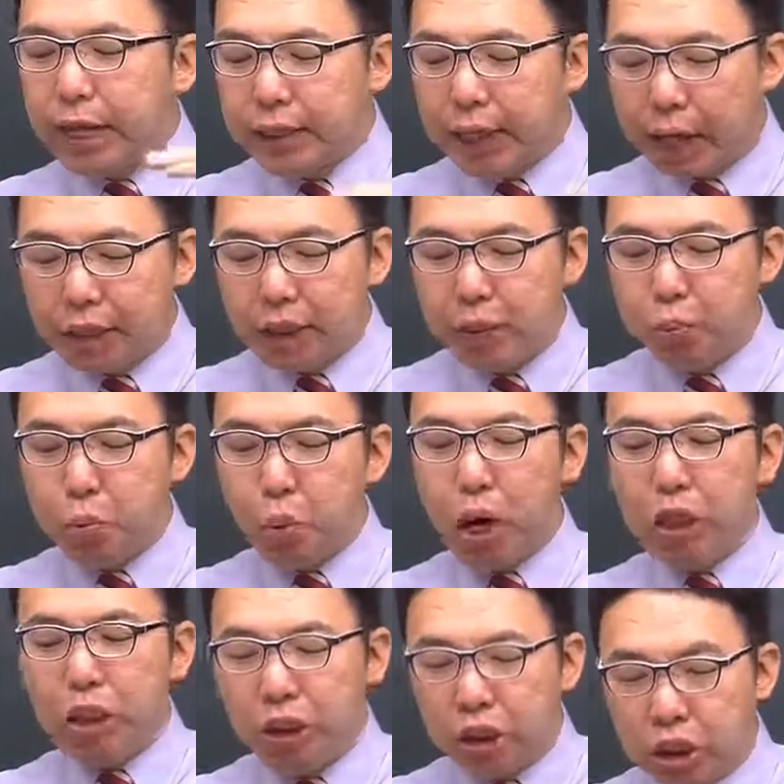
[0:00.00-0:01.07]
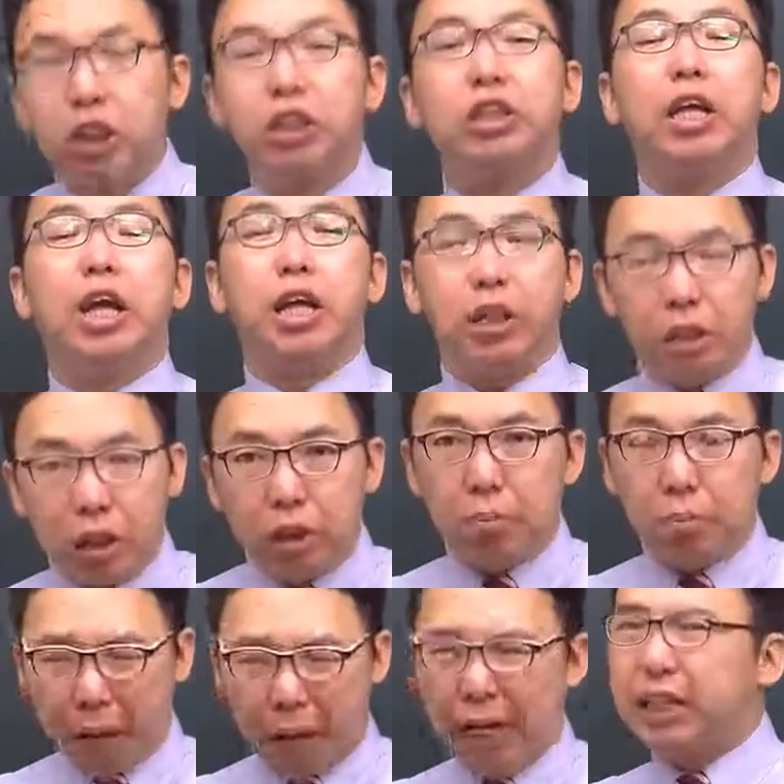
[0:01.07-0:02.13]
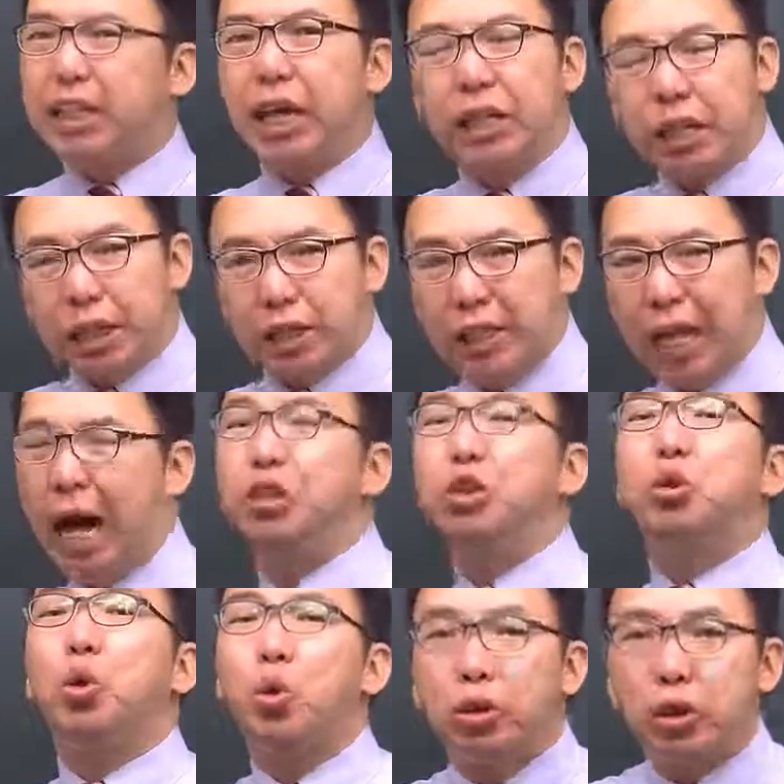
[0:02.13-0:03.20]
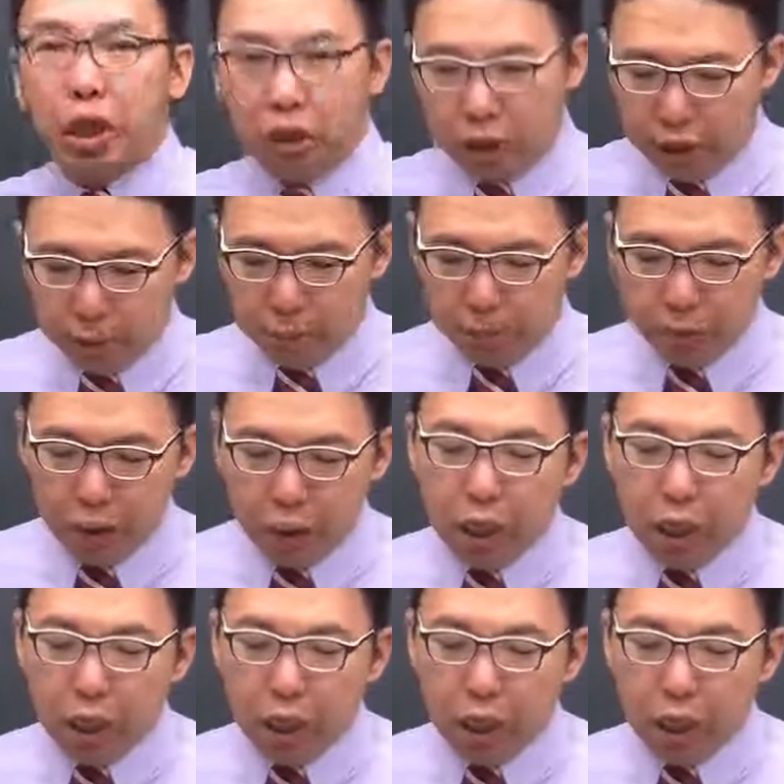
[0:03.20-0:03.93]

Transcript: 단일 부하가 있을 때는 말단에 있을 때 안 좋을 때는